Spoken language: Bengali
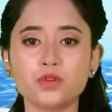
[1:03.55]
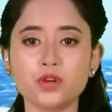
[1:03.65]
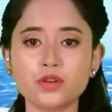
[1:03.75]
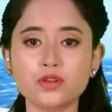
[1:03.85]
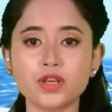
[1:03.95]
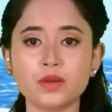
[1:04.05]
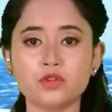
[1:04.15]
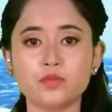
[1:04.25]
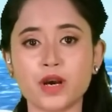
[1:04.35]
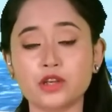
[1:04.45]
উন্নয়ন
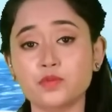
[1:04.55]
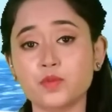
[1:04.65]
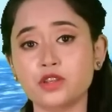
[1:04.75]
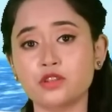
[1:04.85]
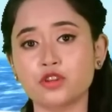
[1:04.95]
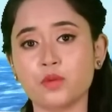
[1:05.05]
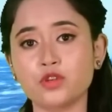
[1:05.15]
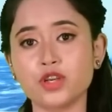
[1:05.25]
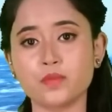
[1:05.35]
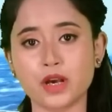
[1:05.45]
এবং পারস্পরিক
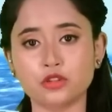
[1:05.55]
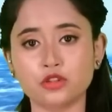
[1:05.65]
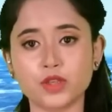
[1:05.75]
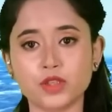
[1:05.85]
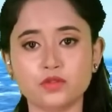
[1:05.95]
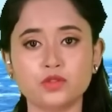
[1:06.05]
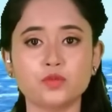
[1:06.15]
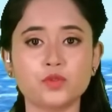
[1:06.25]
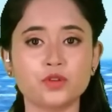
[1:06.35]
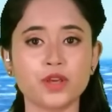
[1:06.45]
সমন্বয়ের মাধ্যমে
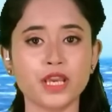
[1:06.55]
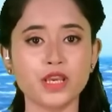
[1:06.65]
গুরুত্বপূর্ণ